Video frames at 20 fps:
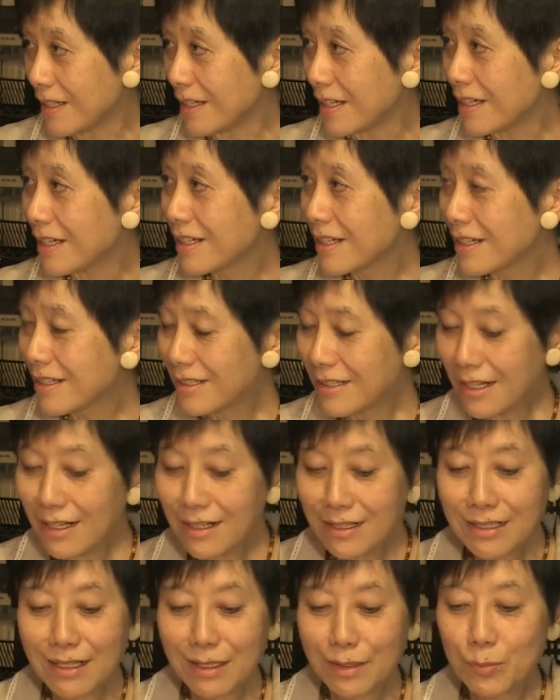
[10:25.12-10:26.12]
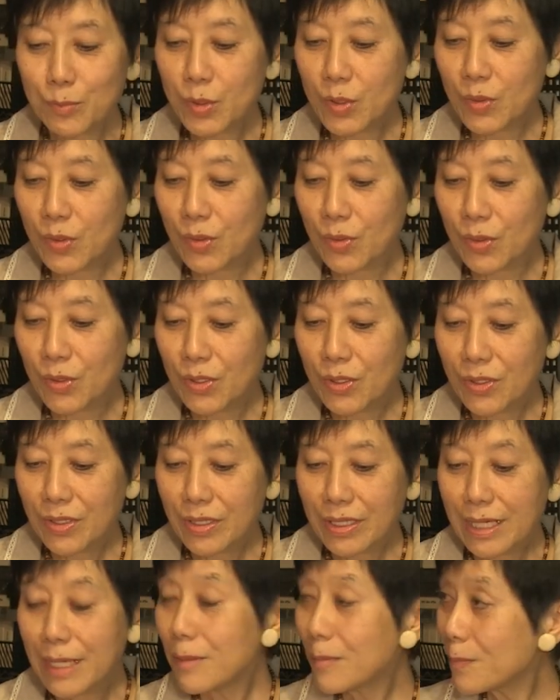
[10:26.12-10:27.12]
はい、なんかもう
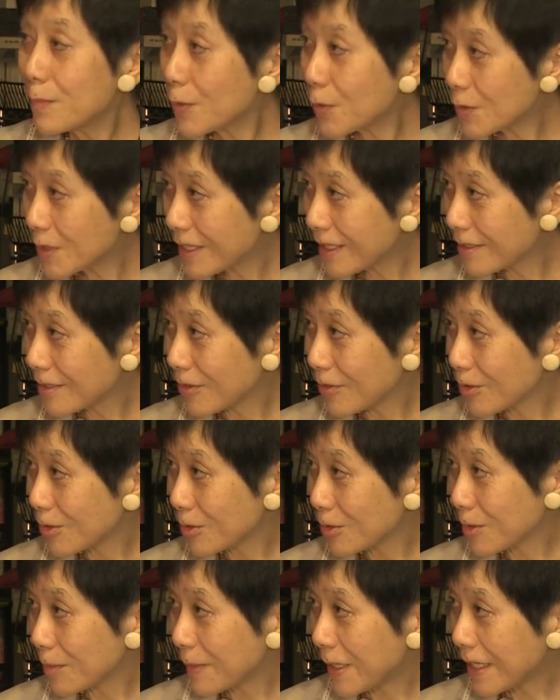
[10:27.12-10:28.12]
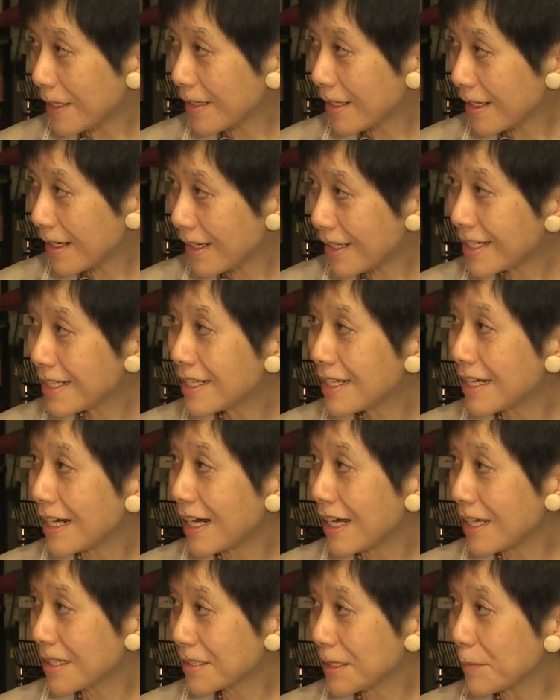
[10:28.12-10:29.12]
憲法典のことばっかり
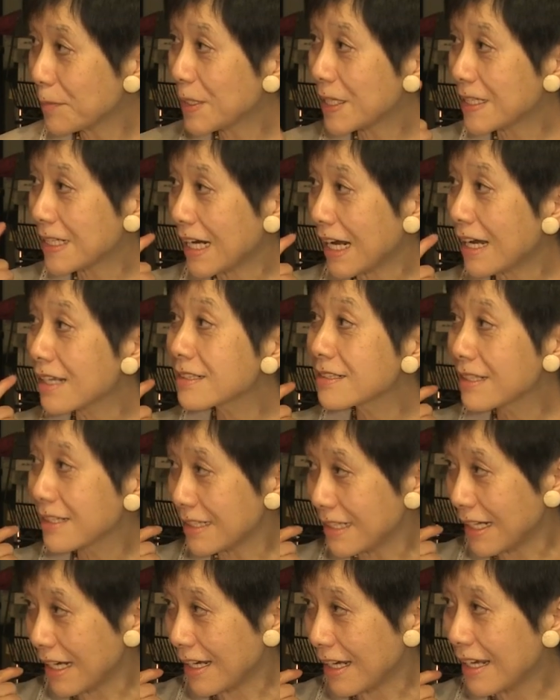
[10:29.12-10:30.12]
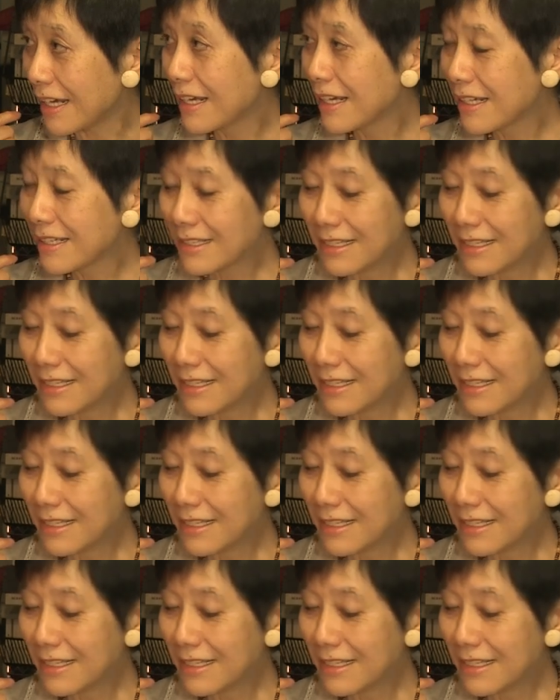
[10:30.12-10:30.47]
頭にあって、はいはい、